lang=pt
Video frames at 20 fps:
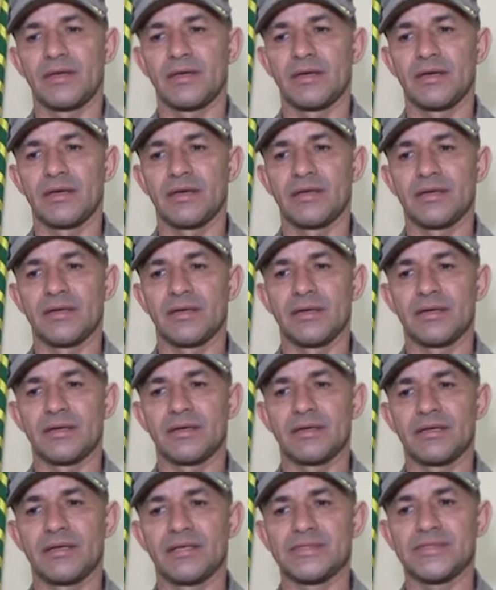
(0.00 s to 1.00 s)
era
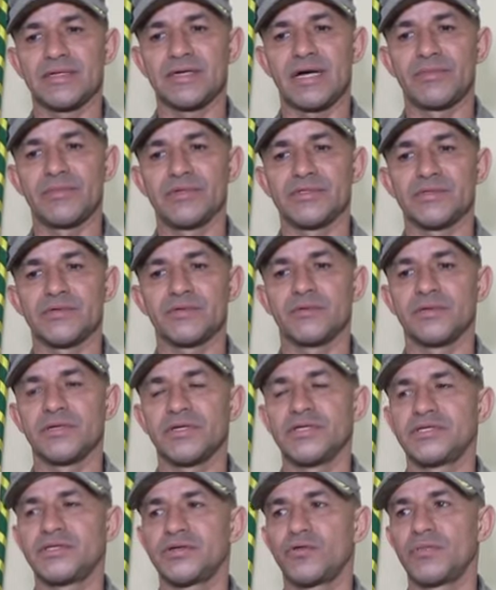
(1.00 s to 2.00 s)
essa arma e esse
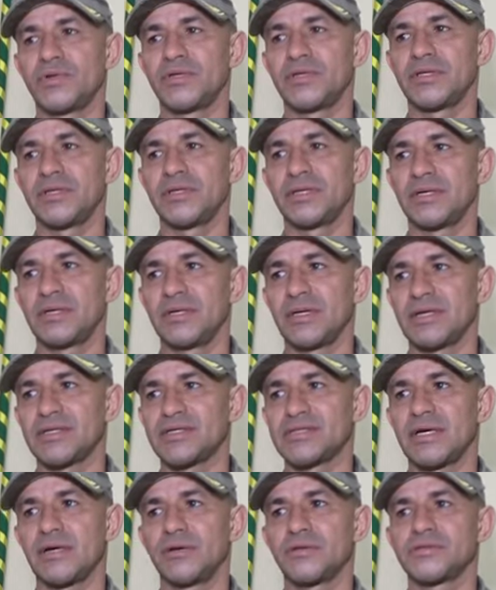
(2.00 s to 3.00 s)
colete cometer
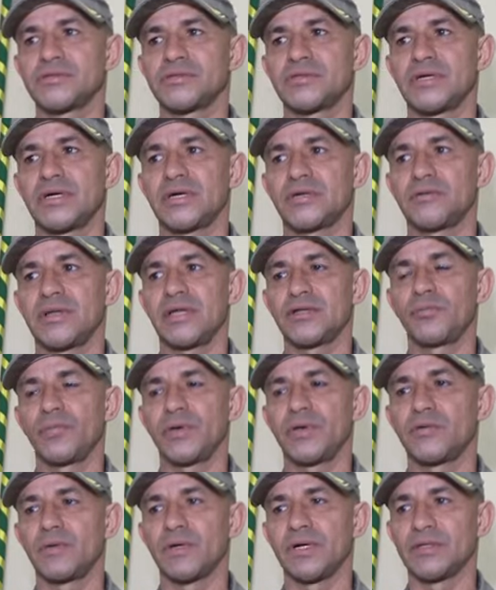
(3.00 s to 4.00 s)
assaltos na, do lado
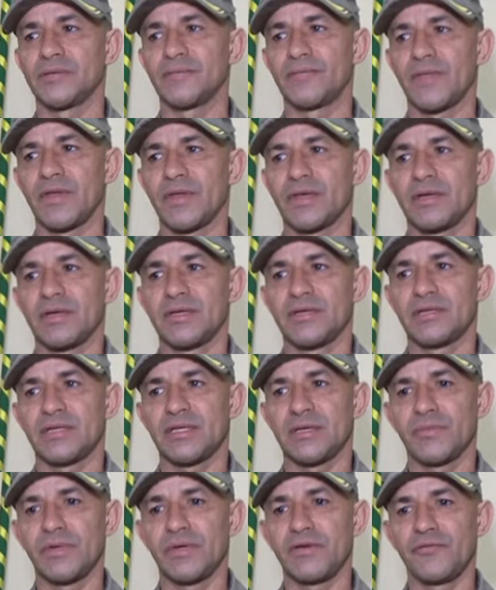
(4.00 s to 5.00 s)
peruano.
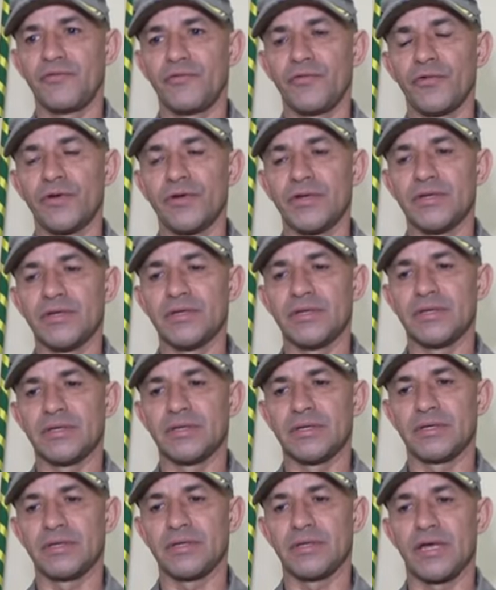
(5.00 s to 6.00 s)
Também
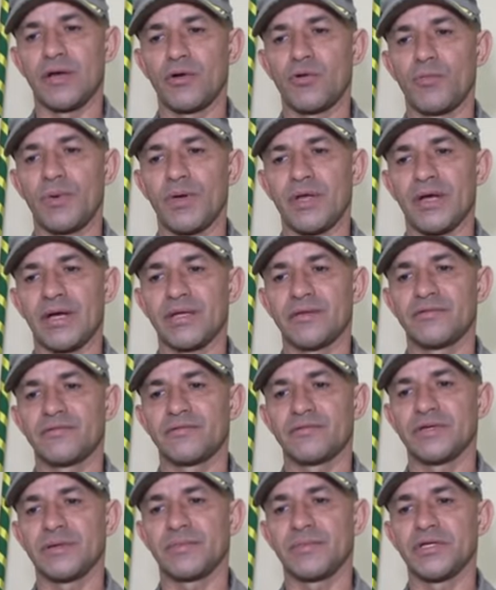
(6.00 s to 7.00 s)
foi recuperado,
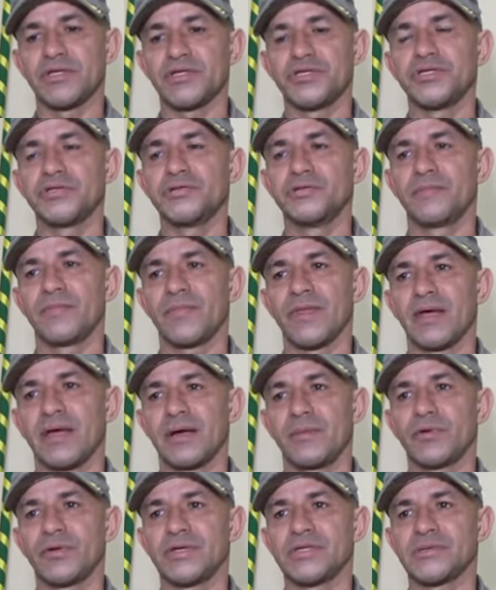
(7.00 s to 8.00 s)
foi apreendido né,
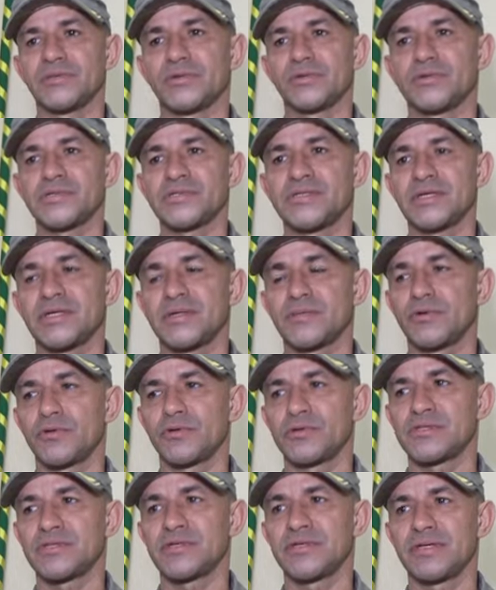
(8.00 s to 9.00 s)
essa
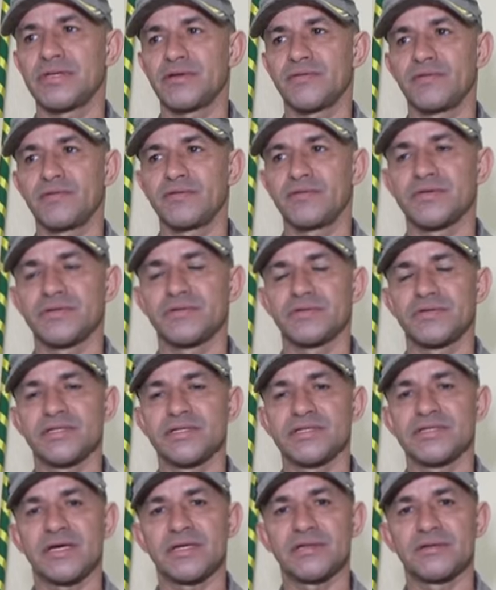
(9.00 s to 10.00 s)
motocicleta que foi
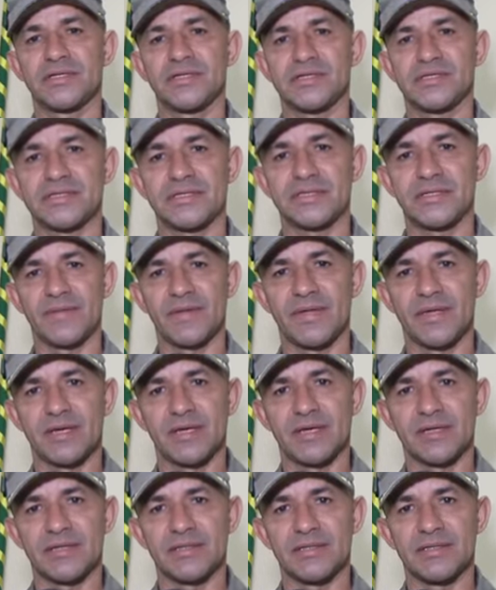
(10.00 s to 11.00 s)
utilizada nesse,
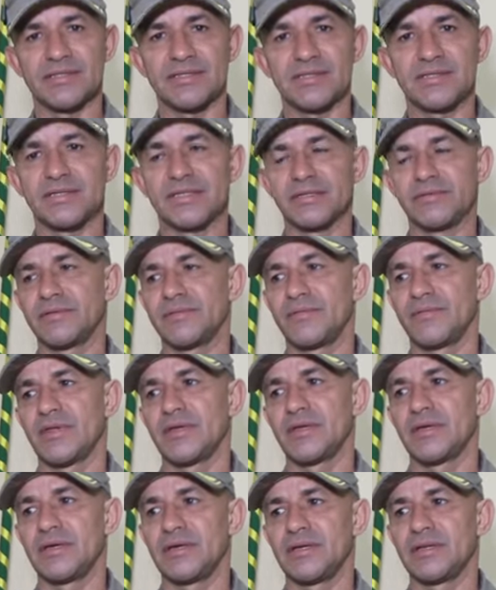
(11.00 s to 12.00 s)
nesse crime.
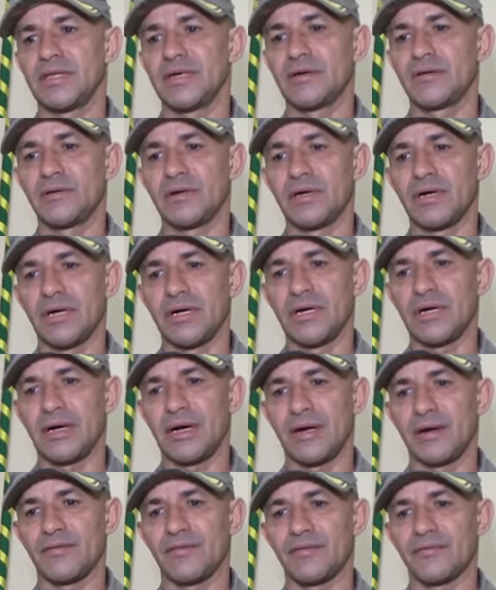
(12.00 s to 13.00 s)
Então,
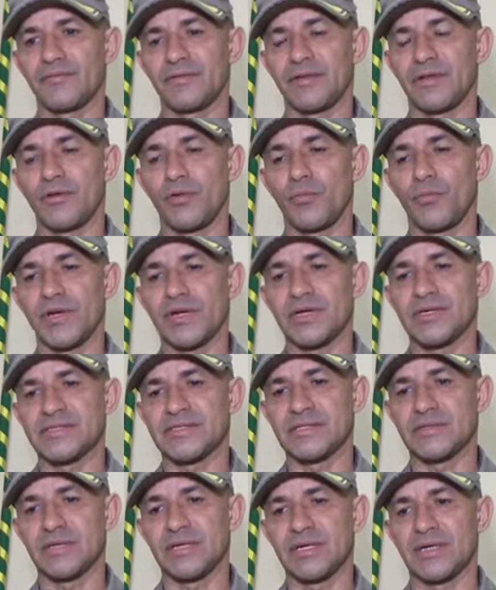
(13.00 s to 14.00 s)
a, no final da
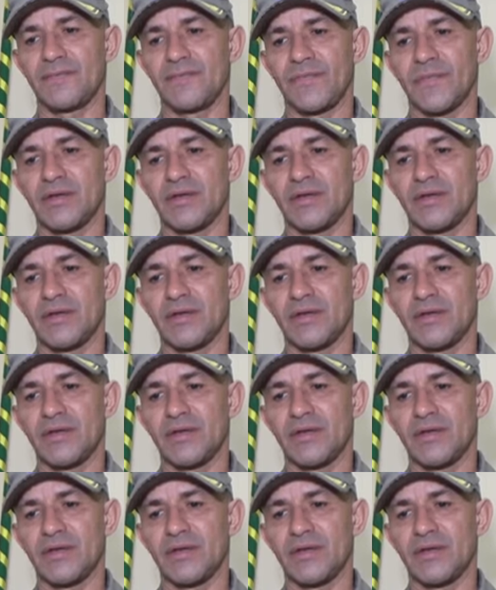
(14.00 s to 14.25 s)
operação lá,